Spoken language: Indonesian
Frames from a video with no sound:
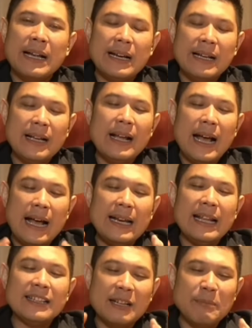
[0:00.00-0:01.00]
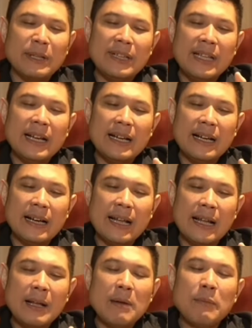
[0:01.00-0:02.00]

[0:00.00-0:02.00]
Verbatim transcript: Karena hal yang terpenting adalah